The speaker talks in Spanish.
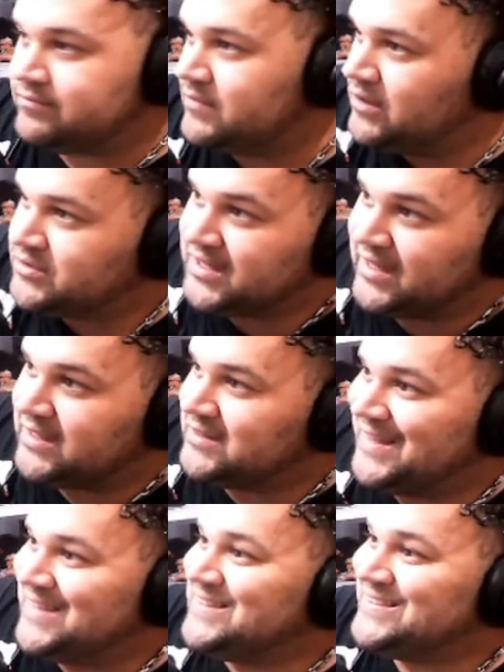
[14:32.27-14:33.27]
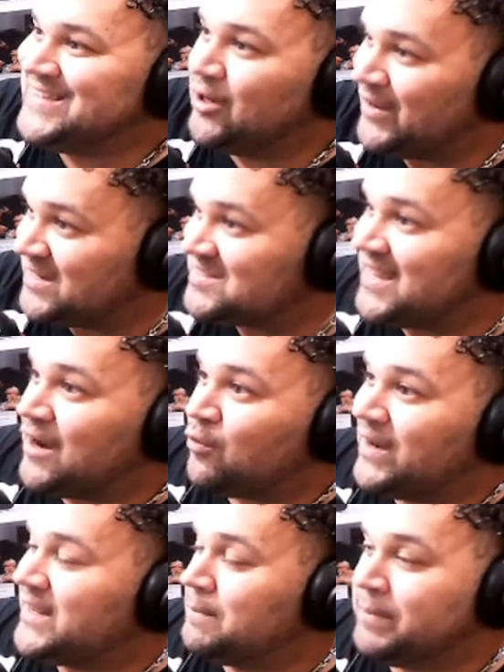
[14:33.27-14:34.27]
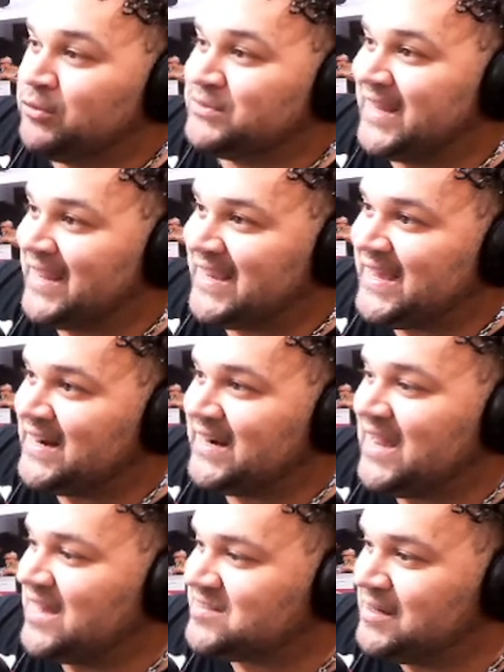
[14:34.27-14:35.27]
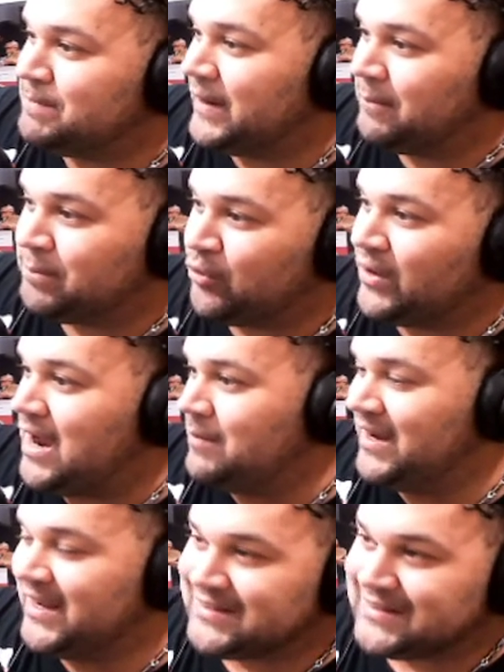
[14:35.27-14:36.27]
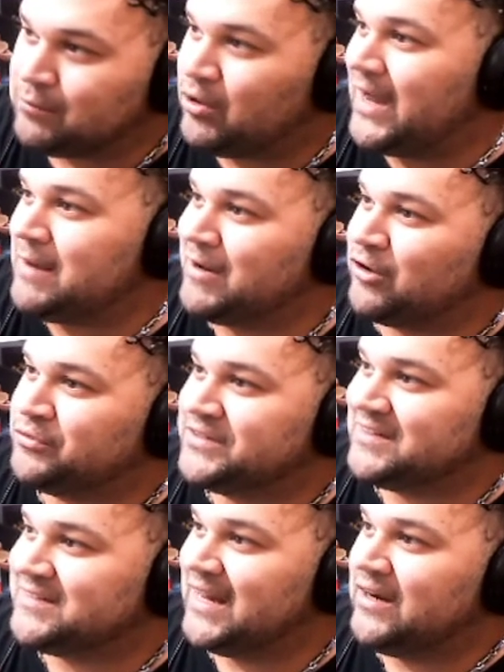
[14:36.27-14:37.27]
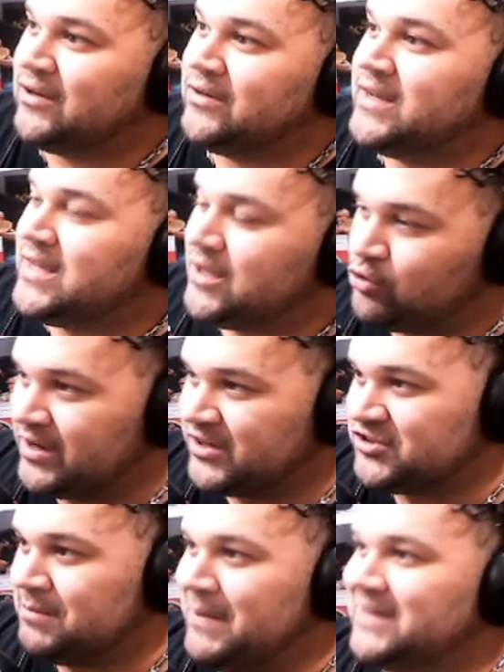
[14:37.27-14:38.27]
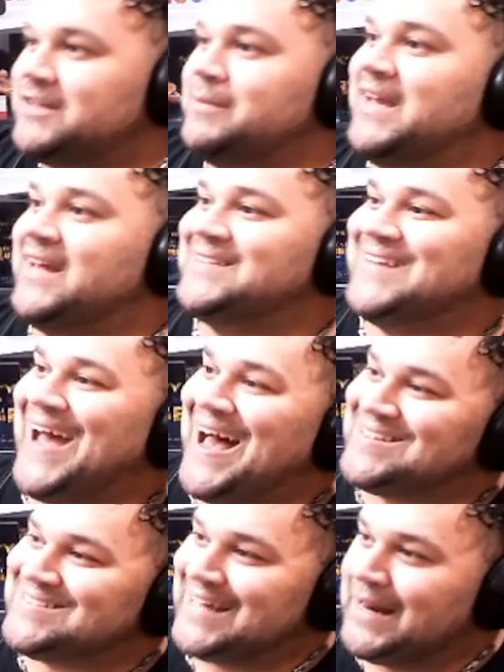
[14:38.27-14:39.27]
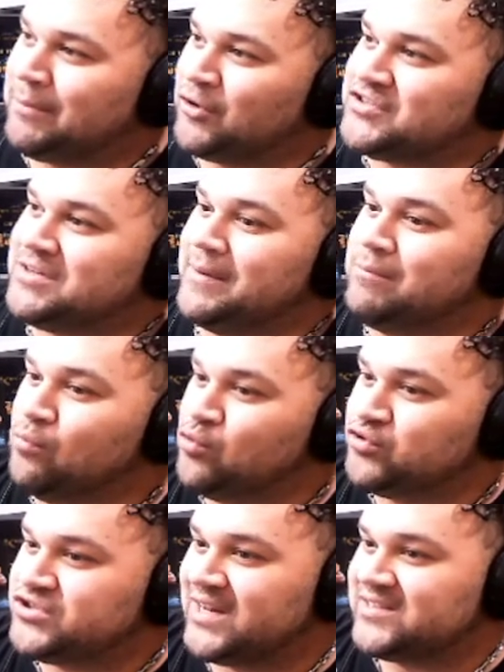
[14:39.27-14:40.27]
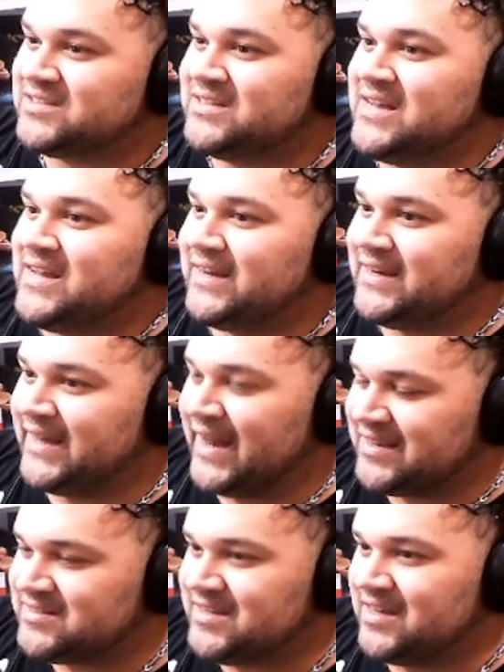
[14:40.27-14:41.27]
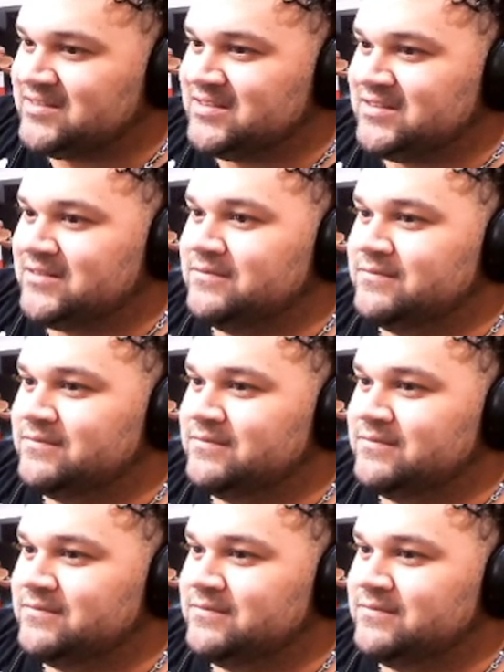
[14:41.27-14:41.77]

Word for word: O sea, de, lo que sea. Cualquier pregunta que quieran hacer para el programa, estamos ahí para contestarlo. Con eso en mente, mi gente, hasta la próxima y muchas gracias.